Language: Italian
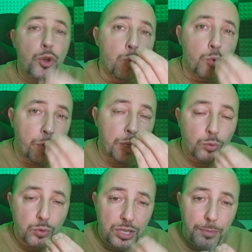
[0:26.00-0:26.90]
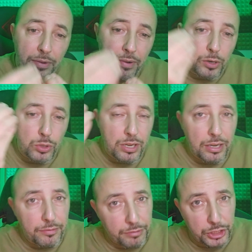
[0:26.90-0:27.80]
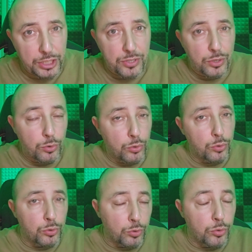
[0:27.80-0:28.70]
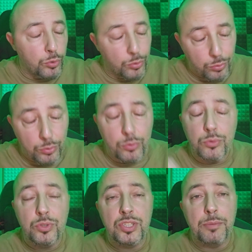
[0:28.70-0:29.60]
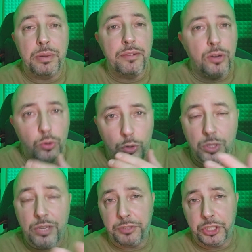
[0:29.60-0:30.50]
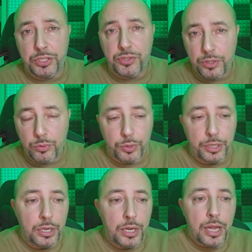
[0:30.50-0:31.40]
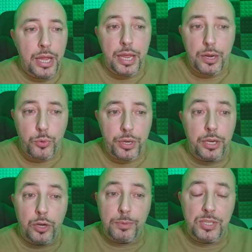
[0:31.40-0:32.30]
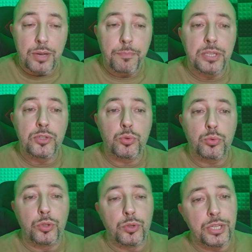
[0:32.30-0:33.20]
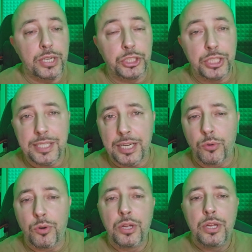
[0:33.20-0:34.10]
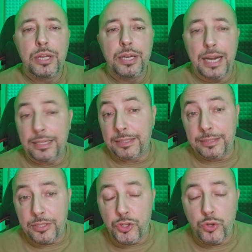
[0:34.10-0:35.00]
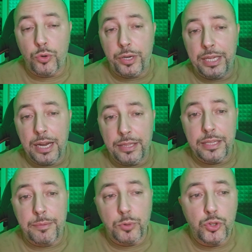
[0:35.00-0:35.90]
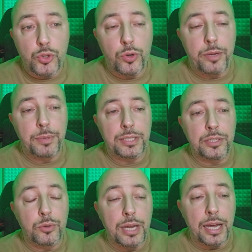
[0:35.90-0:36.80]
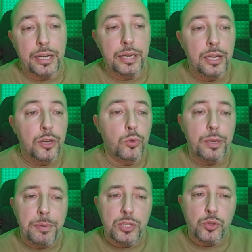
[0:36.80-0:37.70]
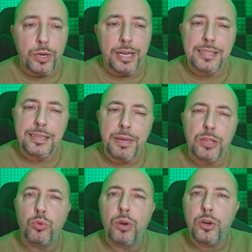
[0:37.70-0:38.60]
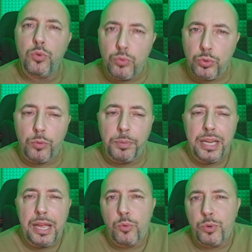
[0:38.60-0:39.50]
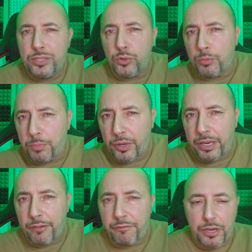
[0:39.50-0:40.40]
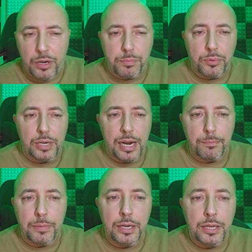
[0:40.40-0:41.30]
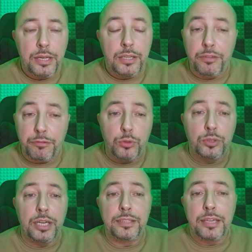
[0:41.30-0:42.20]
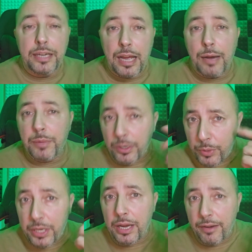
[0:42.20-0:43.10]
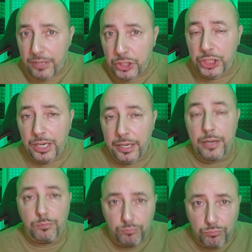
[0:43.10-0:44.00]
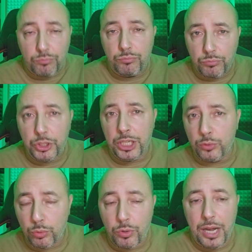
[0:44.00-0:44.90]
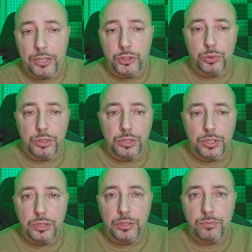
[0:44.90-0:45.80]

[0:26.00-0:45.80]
lui non sapeva cosa facessero loro, loro non sapevano cosa facessero facesse lui. E quindi, come sempre in studio, si registrano grandi tensioni, grandi emozioni particolari con le persone che si mettono a nudo, perché è questo poi alla fine il programma. Di fronte alle telecamere, quindi averci anche un certo coraggio di, di